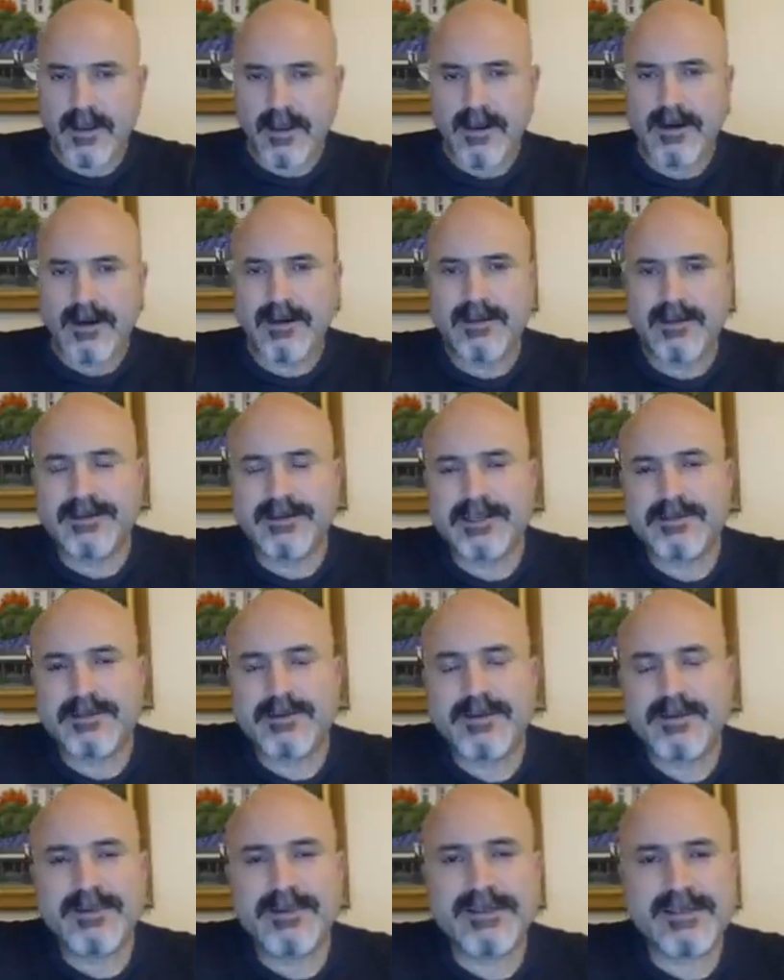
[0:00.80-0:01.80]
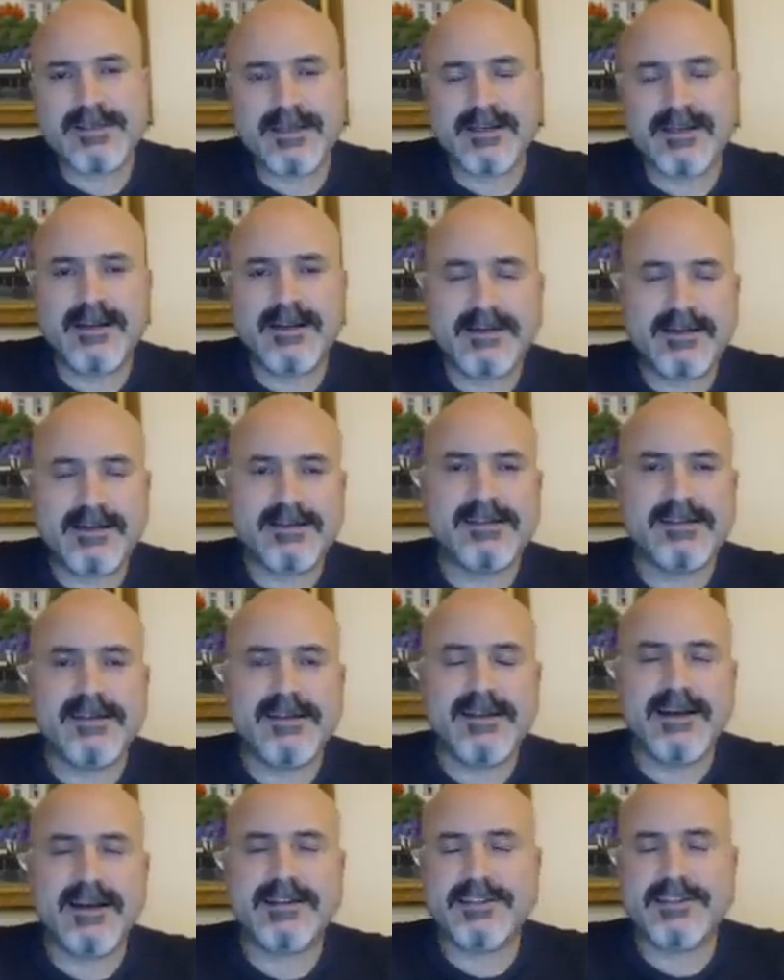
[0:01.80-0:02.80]
Halil Reçber piyasalarından herkese
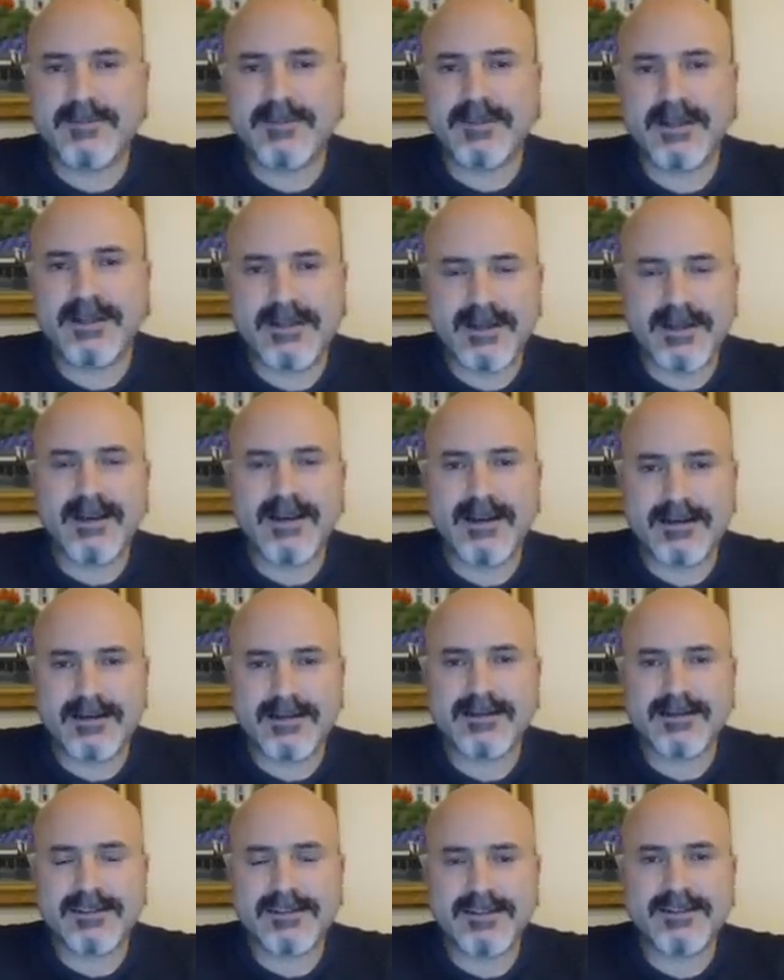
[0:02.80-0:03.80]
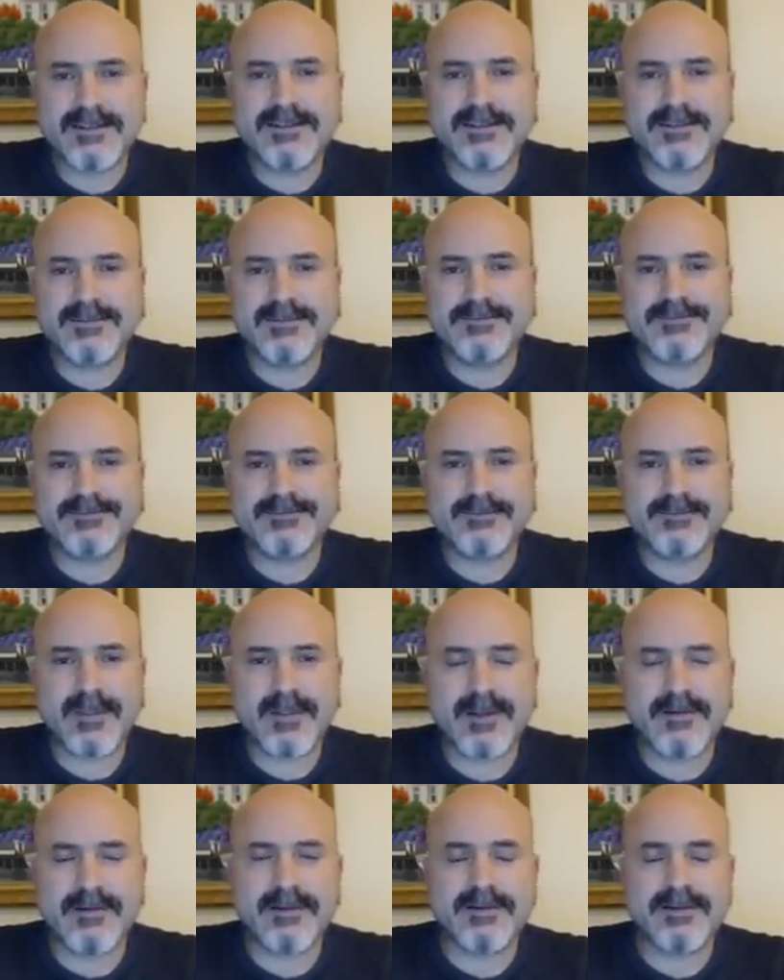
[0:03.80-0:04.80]
iyi akşamlar değerli arkadaşlar.
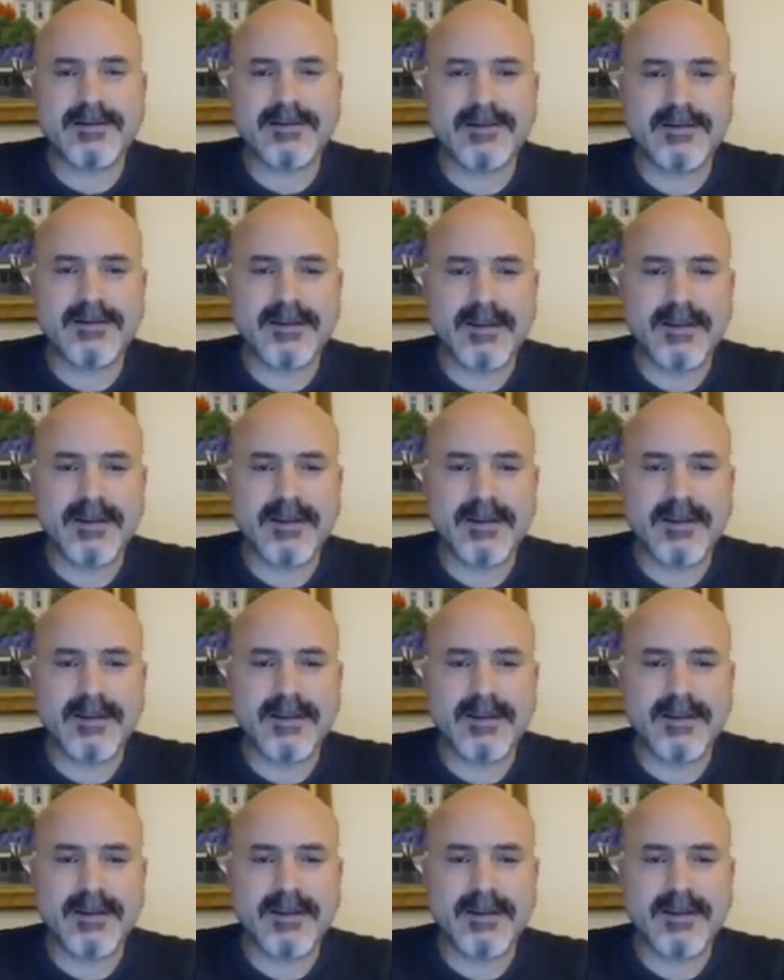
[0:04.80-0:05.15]
Evet.